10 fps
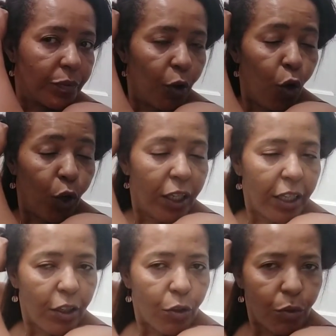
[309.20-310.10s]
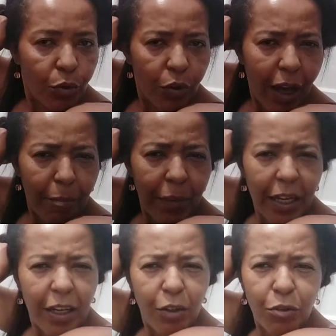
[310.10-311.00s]
rolinho no
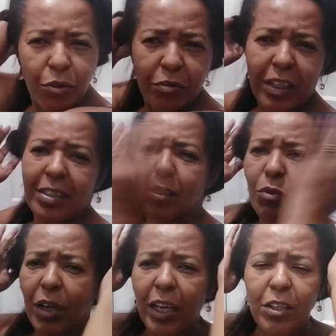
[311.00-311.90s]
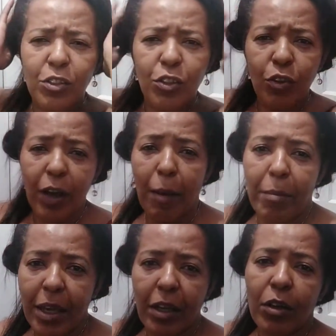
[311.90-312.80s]
cabelo, não vai ser um lenço no
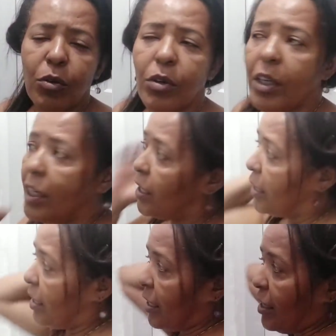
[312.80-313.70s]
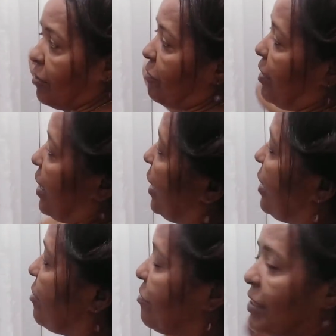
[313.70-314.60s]
cabelo que
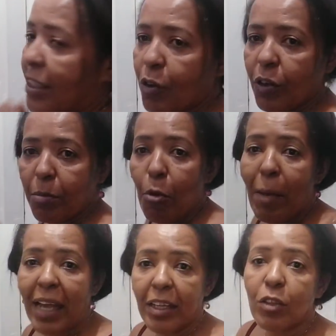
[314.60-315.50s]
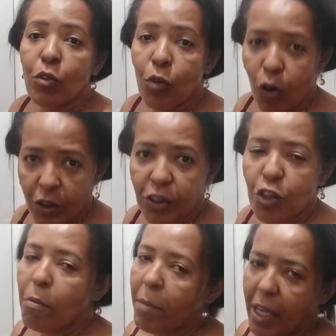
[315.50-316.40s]
vai fazer com que meu marido
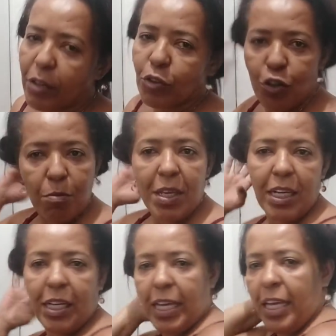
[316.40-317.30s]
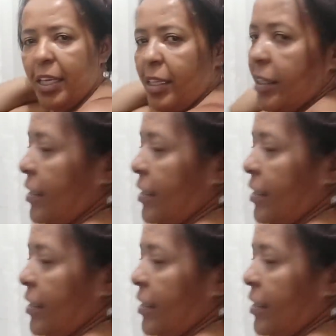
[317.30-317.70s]
goste menos de mim, né?